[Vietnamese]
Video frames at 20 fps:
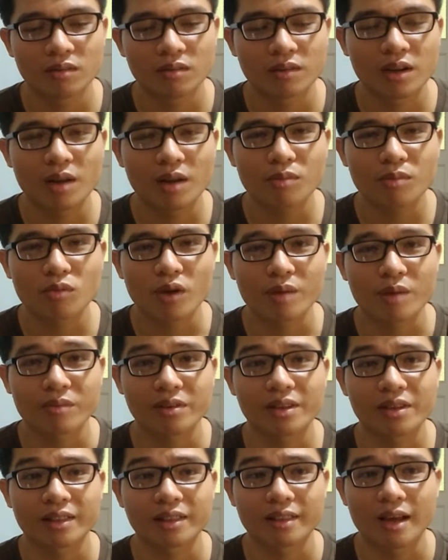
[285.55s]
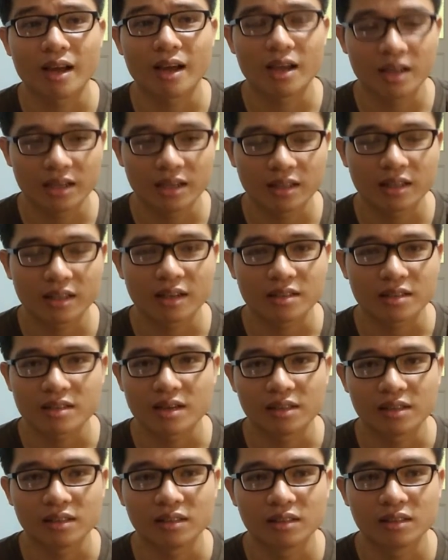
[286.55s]
vlog của em rất là tệ thật
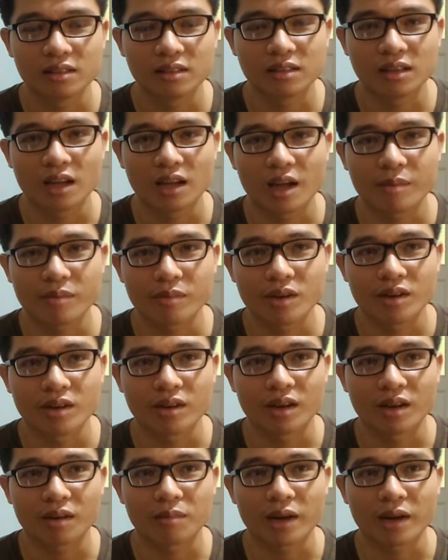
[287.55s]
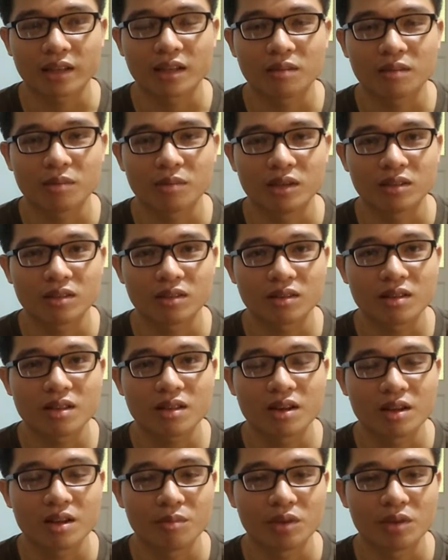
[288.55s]
sự em nhìn nhận bản thân mình cho đến
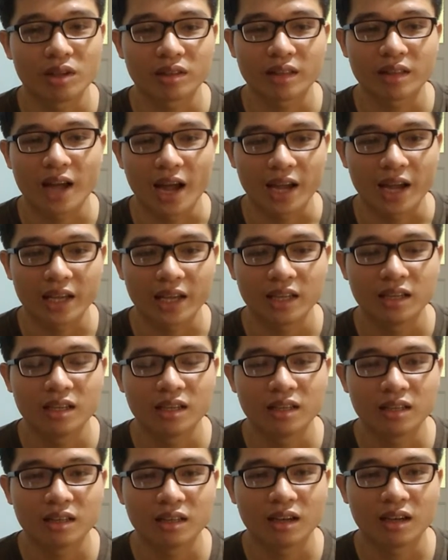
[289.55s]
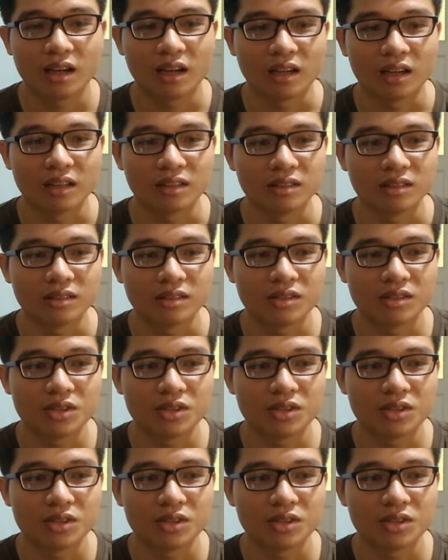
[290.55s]
thời điểm hiện tại uh,